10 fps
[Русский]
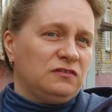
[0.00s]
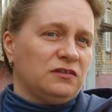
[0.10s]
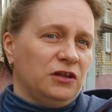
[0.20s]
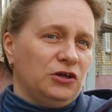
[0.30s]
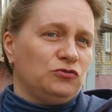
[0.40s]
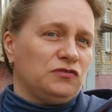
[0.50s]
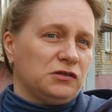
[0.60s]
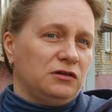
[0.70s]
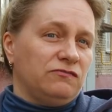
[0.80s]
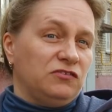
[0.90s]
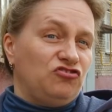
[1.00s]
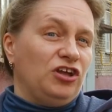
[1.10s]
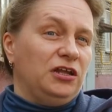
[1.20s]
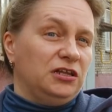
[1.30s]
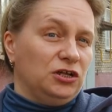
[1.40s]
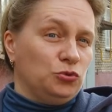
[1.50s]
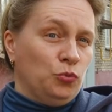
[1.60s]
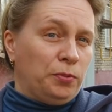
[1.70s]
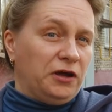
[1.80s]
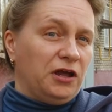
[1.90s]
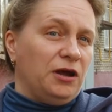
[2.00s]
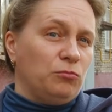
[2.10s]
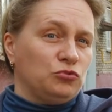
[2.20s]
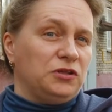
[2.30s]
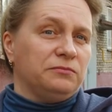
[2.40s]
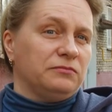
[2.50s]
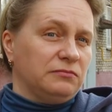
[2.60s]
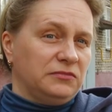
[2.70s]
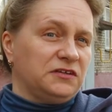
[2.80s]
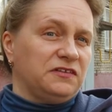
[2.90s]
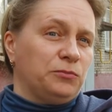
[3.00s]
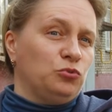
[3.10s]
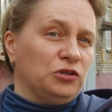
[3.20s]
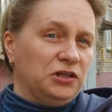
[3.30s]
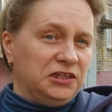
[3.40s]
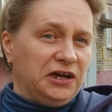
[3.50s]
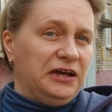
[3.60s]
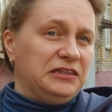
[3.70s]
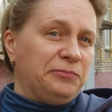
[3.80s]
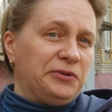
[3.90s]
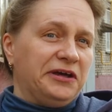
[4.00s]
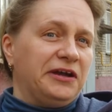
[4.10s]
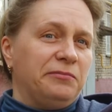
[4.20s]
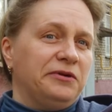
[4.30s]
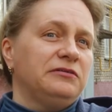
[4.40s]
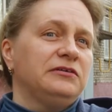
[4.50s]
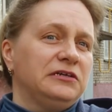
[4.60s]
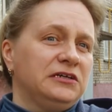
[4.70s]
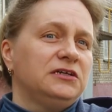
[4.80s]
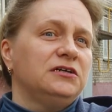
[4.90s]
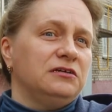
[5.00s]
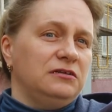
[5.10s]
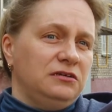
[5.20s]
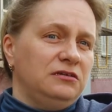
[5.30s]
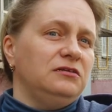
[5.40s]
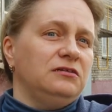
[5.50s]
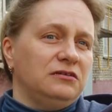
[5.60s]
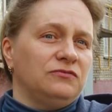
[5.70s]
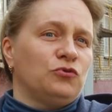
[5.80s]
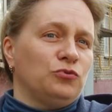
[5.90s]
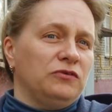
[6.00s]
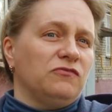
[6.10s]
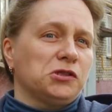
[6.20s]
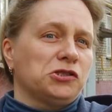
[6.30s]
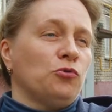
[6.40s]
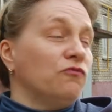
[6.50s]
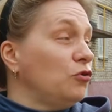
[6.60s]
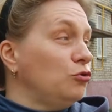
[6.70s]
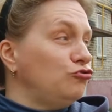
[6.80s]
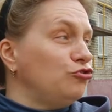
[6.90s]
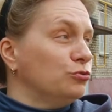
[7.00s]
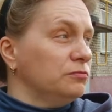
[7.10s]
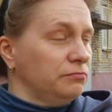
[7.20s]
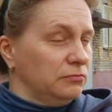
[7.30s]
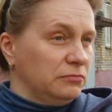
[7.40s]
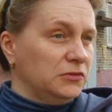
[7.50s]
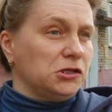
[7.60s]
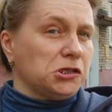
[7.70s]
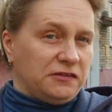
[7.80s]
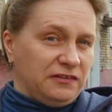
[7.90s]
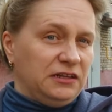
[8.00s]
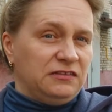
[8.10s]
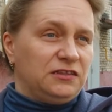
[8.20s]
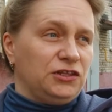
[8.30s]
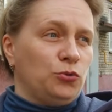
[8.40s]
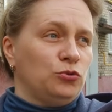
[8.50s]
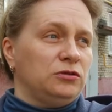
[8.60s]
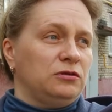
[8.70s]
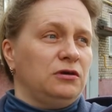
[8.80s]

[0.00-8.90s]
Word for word: ссылаются э, вначале на одну программу, там разработана такая-то программа, и вроде ваш дом включен на 16 год.